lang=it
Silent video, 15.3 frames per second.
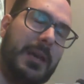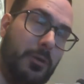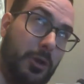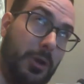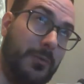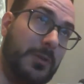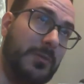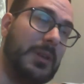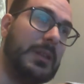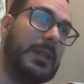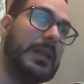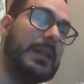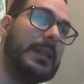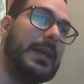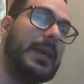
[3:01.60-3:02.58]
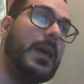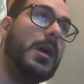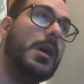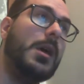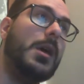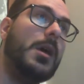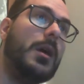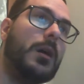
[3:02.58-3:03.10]
divertente,
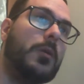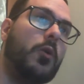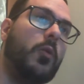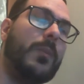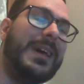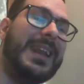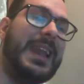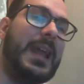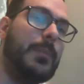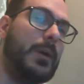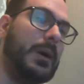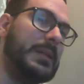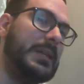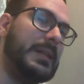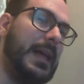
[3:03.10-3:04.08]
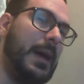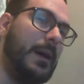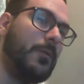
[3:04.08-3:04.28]
come all'epoca di Teros